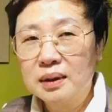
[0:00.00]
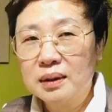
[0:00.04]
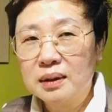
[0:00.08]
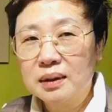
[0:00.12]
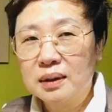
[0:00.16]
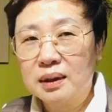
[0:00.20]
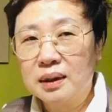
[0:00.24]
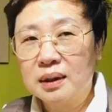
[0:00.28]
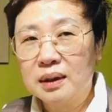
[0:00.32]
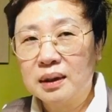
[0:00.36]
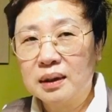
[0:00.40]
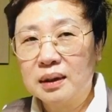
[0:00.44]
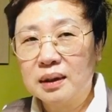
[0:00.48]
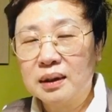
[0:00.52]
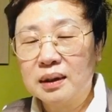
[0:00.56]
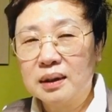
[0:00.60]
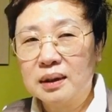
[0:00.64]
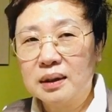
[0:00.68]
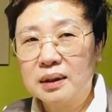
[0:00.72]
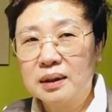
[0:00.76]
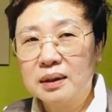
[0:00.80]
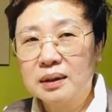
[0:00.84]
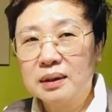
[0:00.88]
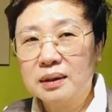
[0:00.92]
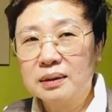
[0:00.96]

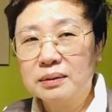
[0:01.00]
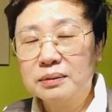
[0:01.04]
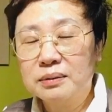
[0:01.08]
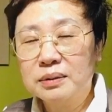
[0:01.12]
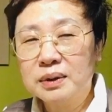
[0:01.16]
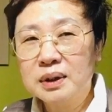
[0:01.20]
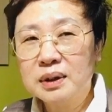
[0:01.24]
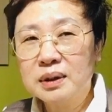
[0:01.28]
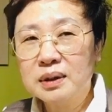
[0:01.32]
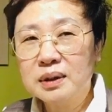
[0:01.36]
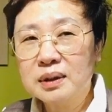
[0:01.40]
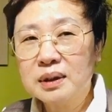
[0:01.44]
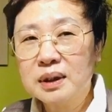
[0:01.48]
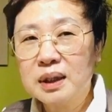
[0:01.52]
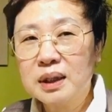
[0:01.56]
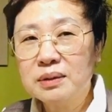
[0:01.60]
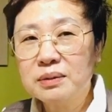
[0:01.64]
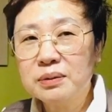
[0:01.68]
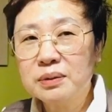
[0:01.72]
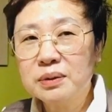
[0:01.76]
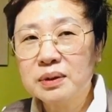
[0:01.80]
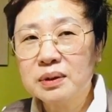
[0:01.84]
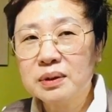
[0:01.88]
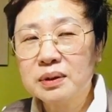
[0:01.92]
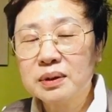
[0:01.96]
어, 우리는
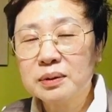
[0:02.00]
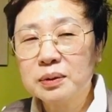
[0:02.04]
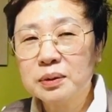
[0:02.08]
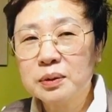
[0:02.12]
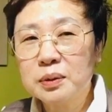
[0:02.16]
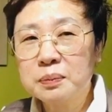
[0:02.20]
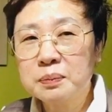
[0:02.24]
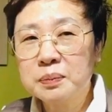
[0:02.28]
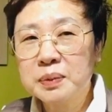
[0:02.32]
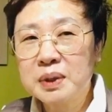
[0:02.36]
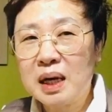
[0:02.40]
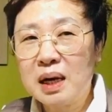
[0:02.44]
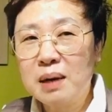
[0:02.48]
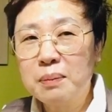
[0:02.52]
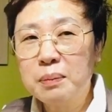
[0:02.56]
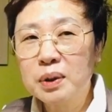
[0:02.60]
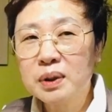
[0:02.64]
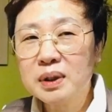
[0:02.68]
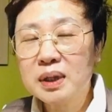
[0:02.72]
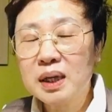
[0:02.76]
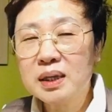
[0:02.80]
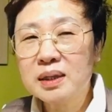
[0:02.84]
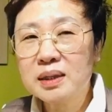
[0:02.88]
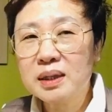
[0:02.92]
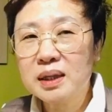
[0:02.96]
그래도 좀
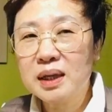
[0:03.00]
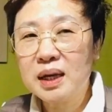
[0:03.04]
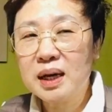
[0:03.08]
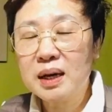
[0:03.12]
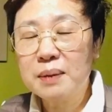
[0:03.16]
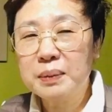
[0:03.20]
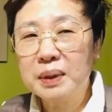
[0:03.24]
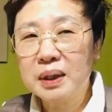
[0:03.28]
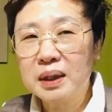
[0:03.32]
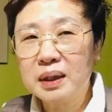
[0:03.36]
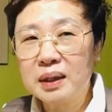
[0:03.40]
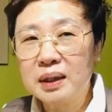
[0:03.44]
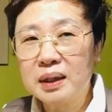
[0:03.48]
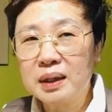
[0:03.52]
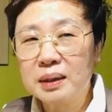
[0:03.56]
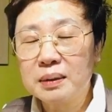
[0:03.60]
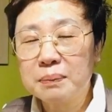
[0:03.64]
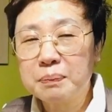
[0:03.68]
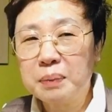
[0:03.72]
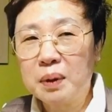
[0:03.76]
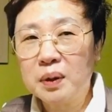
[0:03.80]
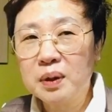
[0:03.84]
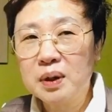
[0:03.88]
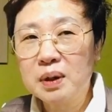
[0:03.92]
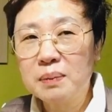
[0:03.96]
잘못한 사람이
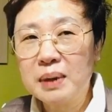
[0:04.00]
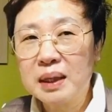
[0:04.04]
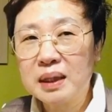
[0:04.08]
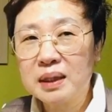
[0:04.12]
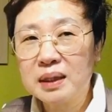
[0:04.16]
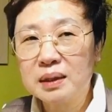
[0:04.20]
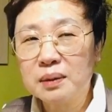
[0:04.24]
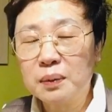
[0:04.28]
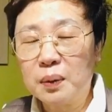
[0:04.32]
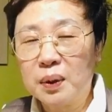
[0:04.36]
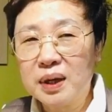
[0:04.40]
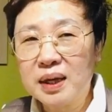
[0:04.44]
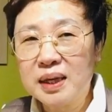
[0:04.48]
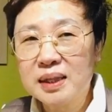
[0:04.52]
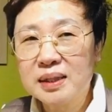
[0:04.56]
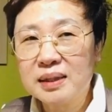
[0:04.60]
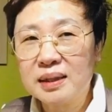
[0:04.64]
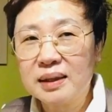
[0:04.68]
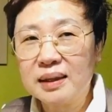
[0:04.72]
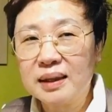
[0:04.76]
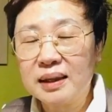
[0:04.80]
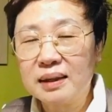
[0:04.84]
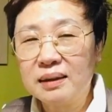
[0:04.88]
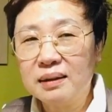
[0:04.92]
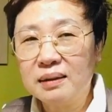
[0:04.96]
벌을 받기를
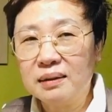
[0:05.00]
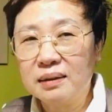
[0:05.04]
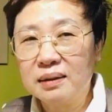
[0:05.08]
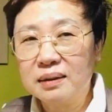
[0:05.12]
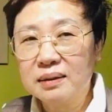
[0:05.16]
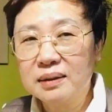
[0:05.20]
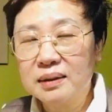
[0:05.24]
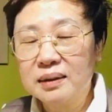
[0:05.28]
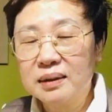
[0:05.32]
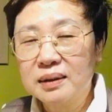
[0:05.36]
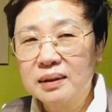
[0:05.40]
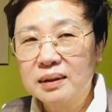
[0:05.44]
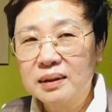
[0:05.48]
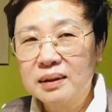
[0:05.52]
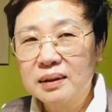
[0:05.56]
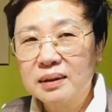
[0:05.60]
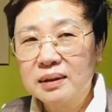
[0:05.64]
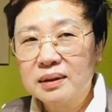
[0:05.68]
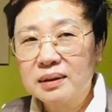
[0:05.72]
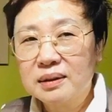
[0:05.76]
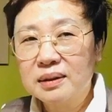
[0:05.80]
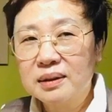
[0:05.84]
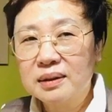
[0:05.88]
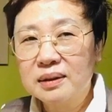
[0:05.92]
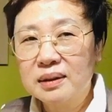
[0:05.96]
원하잖아요.
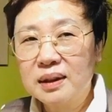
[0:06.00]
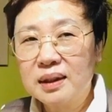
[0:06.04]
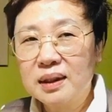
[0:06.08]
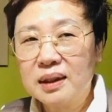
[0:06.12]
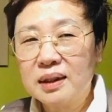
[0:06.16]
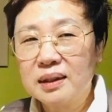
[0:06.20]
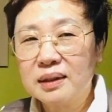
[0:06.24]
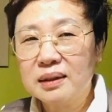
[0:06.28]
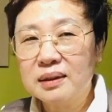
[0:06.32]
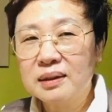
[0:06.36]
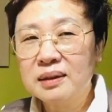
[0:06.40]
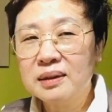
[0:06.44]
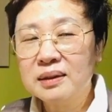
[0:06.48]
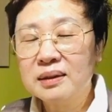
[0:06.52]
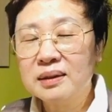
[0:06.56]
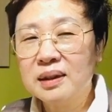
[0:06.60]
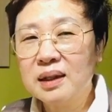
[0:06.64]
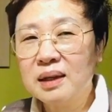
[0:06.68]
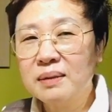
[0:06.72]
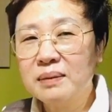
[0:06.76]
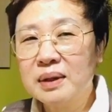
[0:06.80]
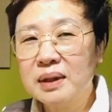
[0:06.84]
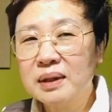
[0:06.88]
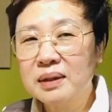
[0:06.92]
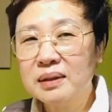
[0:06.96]
그런데 이
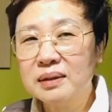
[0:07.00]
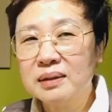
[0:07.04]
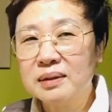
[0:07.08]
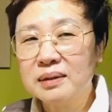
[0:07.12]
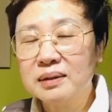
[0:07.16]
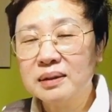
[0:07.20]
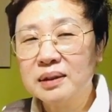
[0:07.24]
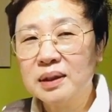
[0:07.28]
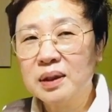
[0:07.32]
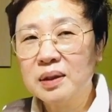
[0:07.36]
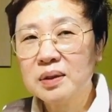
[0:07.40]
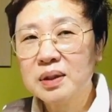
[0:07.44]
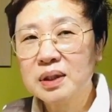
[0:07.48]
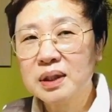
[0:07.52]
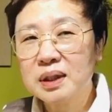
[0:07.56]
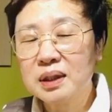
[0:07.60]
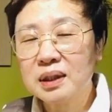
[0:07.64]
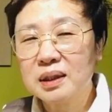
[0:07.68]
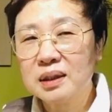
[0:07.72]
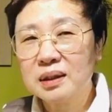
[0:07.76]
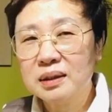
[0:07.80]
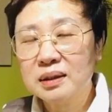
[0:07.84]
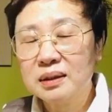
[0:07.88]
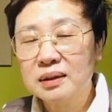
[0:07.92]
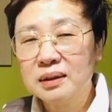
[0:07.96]
드라마는
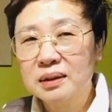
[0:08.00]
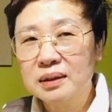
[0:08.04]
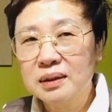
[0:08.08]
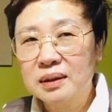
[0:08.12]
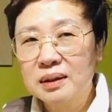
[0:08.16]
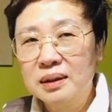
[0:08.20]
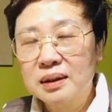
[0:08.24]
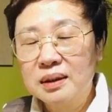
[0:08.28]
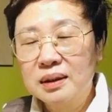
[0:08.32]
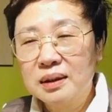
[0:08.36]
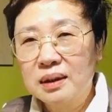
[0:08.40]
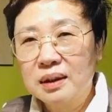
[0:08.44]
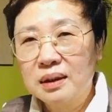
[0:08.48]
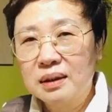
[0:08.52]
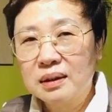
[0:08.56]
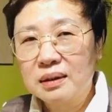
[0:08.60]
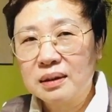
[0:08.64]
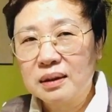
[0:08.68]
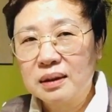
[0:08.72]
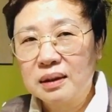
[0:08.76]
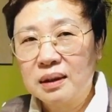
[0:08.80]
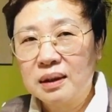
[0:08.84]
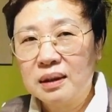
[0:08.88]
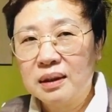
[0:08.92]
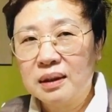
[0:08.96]
역시
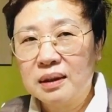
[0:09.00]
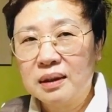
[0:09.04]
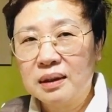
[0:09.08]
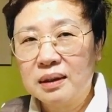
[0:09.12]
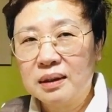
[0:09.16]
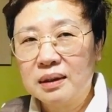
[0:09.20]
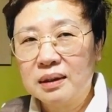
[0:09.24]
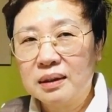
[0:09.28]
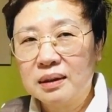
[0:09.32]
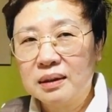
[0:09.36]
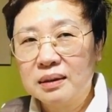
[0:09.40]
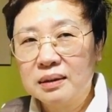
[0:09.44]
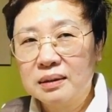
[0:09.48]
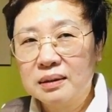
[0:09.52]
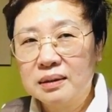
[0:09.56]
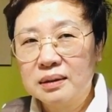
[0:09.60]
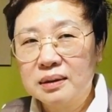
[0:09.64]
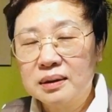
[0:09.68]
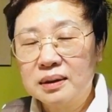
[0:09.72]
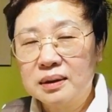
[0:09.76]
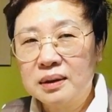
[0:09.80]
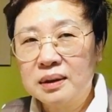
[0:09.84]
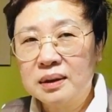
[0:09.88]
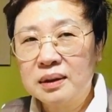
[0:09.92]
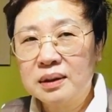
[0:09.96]
어,
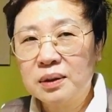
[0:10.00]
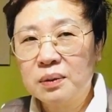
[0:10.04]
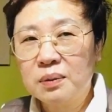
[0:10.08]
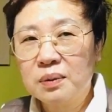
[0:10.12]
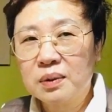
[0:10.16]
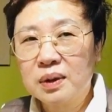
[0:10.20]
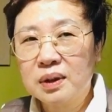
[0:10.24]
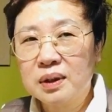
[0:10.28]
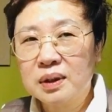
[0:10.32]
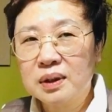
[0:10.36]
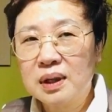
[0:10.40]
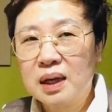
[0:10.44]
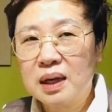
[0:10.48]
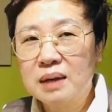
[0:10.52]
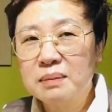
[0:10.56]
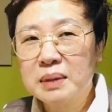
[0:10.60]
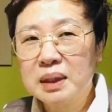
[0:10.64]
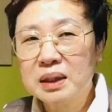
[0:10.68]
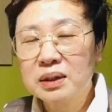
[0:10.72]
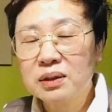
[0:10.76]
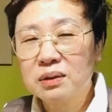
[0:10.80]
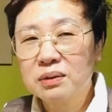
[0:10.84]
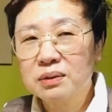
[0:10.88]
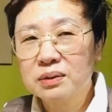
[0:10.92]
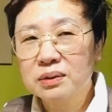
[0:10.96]
이 정권을
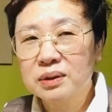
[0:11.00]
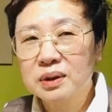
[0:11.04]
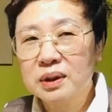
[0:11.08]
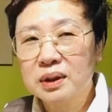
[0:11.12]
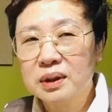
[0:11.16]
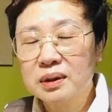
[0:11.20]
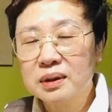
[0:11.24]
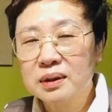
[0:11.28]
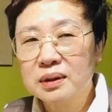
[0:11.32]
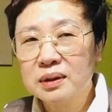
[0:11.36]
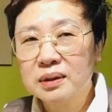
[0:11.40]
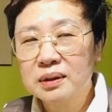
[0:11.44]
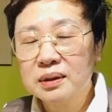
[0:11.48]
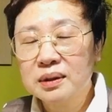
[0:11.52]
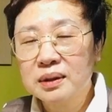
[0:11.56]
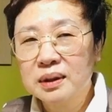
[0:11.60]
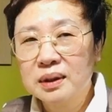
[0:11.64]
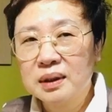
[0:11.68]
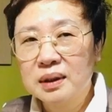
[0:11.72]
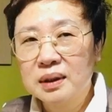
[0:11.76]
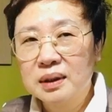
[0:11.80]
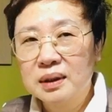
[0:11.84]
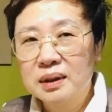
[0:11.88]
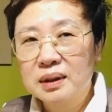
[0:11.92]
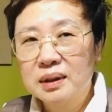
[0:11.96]
닮았더군요.
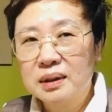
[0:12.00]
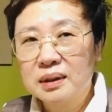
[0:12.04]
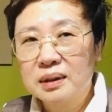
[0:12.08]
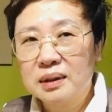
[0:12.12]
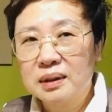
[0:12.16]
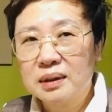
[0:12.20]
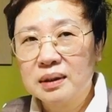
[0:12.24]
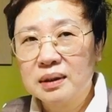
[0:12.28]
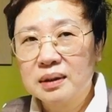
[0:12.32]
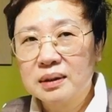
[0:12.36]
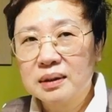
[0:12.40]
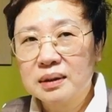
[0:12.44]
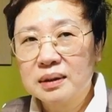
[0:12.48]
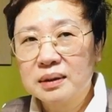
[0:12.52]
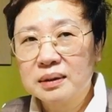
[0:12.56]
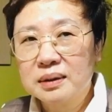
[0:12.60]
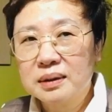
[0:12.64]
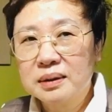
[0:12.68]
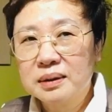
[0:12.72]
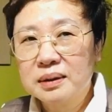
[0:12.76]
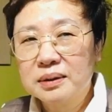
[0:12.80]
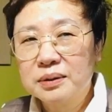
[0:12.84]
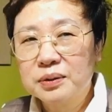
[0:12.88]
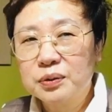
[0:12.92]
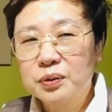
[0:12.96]
어,
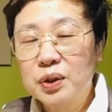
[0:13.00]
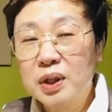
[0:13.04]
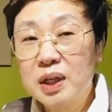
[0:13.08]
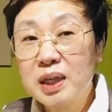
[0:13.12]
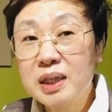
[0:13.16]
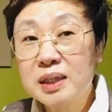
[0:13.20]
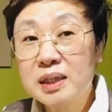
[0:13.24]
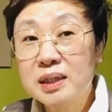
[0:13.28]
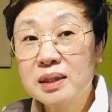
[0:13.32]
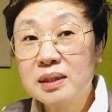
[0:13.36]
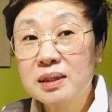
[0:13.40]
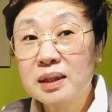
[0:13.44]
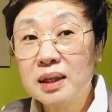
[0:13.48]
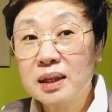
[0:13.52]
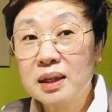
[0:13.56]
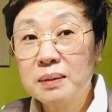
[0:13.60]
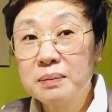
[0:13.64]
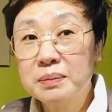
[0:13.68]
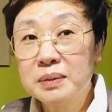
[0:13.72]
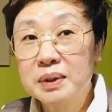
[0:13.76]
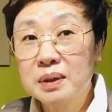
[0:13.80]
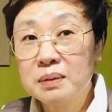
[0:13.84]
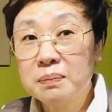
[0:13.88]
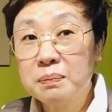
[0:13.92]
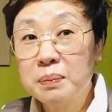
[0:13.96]
죄 지은
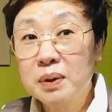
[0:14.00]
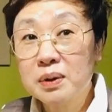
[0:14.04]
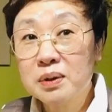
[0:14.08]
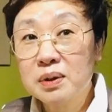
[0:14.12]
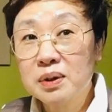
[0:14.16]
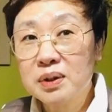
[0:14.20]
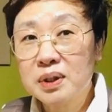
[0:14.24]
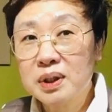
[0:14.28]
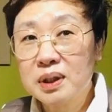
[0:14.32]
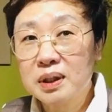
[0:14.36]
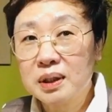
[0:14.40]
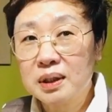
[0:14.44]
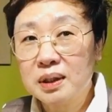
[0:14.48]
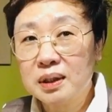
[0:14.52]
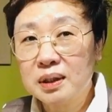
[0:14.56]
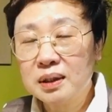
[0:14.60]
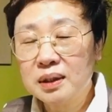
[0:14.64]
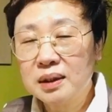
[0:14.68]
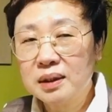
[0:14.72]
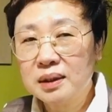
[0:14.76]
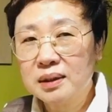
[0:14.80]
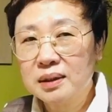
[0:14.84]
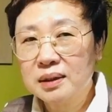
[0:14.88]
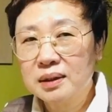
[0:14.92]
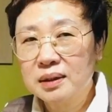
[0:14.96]
사람들은 버젓이